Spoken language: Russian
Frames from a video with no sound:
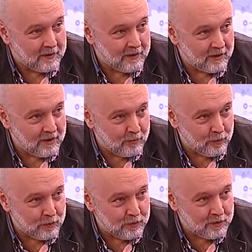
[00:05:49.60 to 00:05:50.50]
тогда
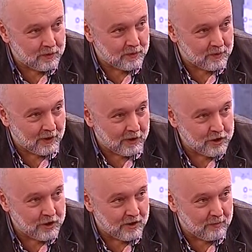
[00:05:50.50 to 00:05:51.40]
будут э,
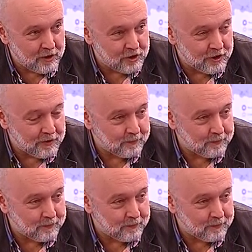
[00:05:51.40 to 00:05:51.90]
огорчения большие.